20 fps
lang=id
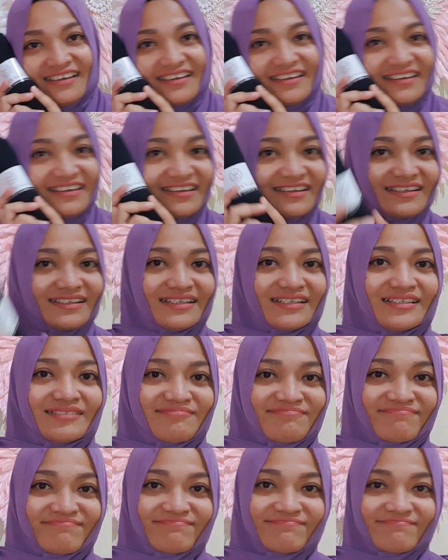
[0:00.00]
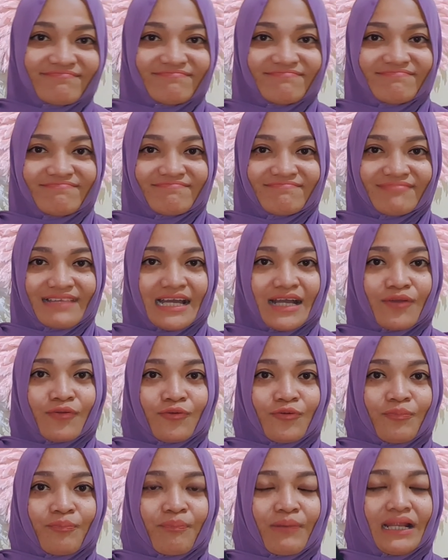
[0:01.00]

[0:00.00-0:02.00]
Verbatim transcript: uh, aku